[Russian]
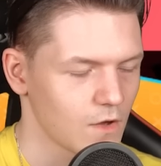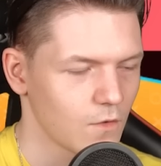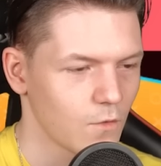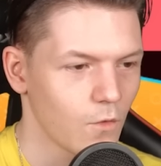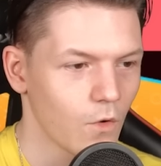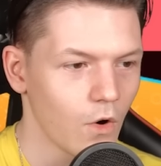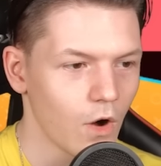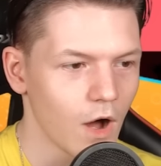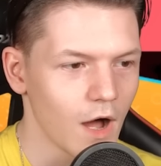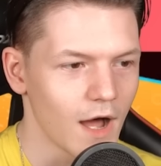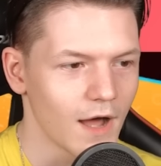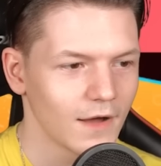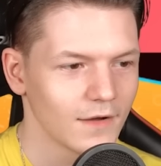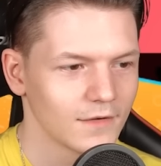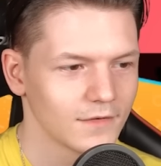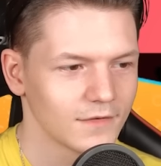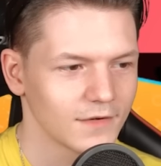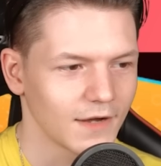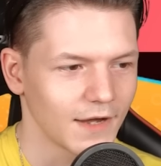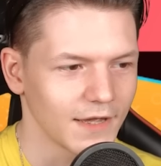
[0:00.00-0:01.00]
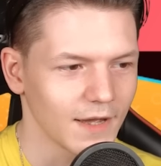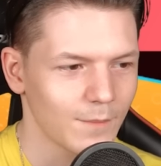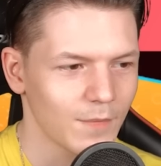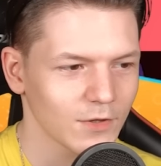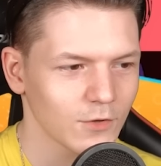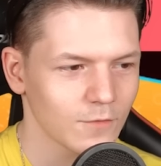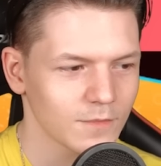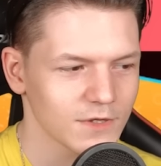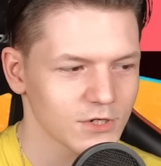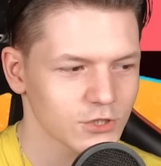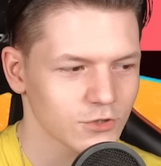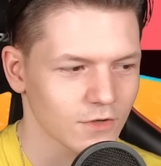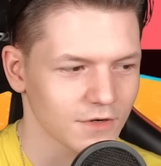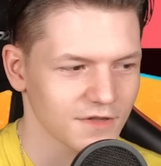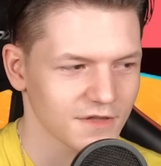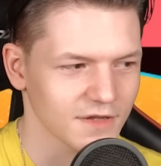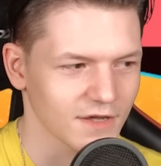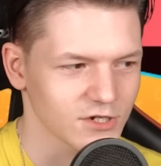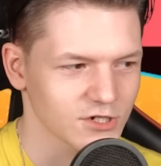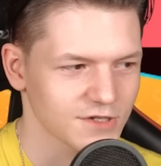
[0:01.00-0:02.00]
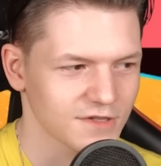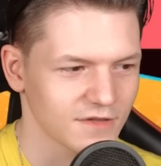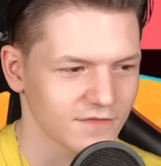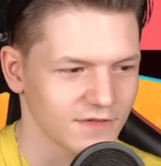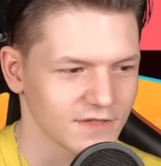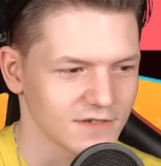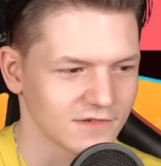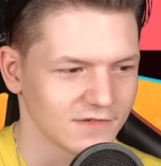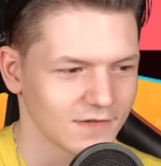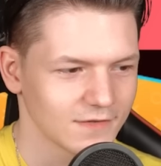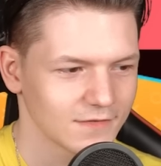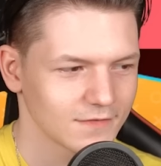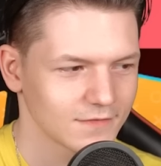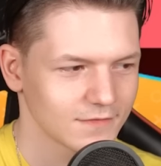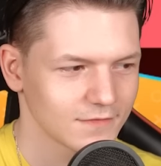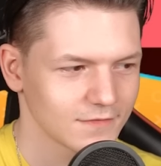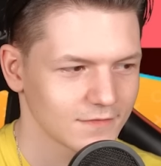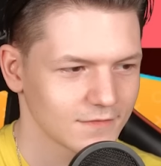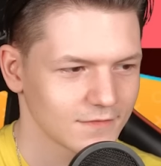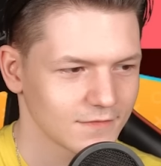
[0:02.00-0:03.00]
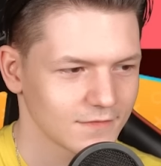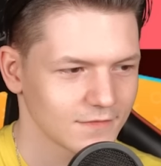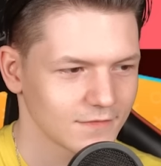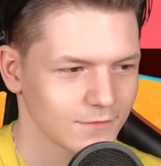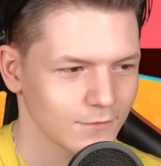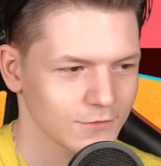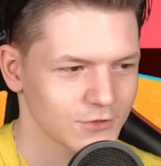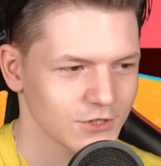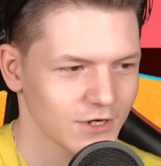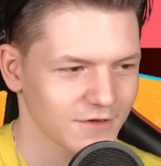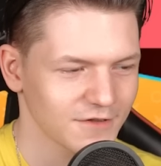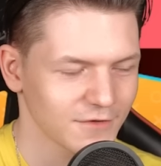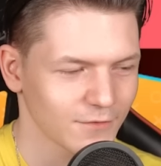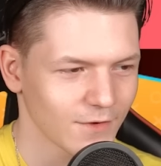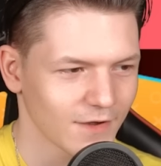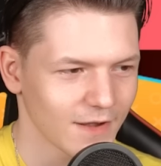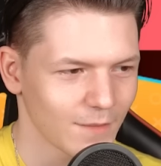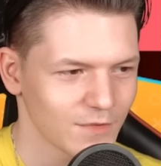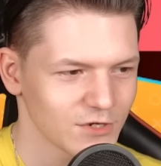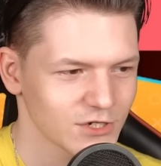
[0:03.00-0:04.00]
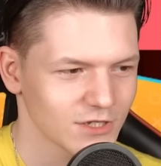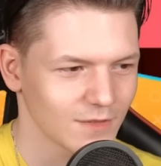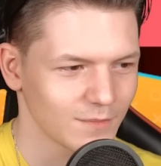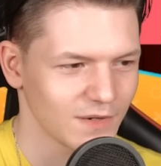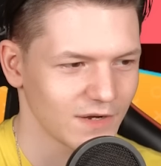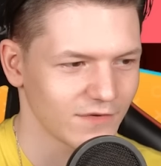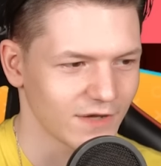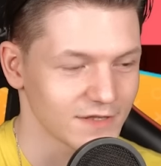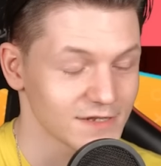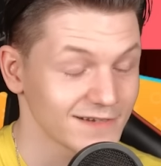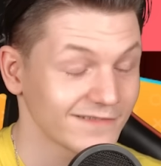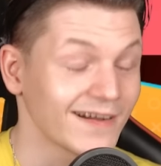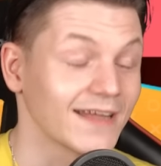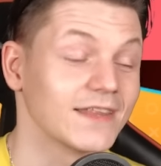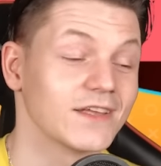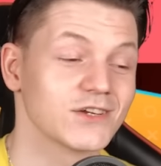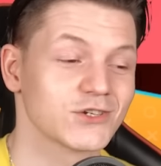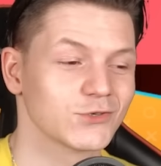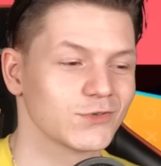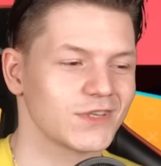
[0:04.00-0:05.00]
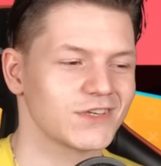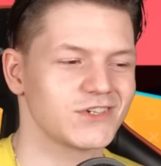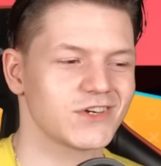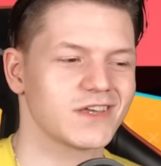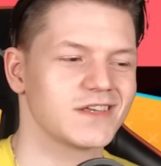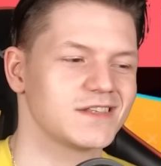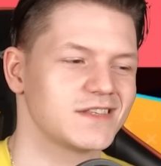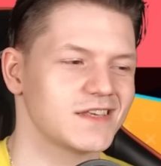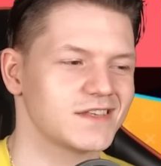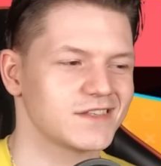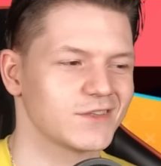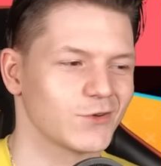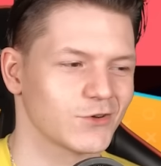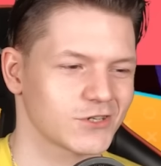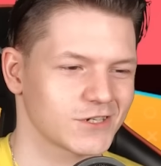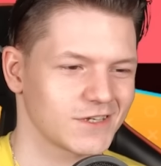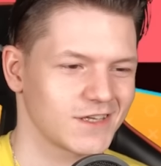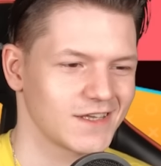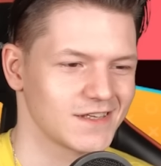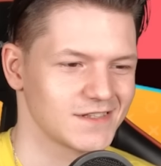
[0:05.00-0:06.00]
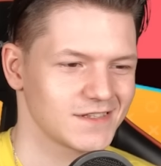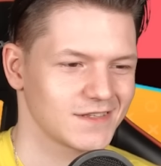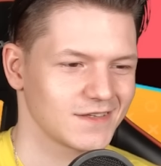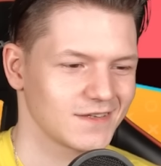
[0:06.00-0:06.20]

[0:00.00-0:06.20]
О! А я подобный шорт, кажется, видел. Ну, Джексу, как обычно, плевать. Ладно, шуточки здесь тоже есть.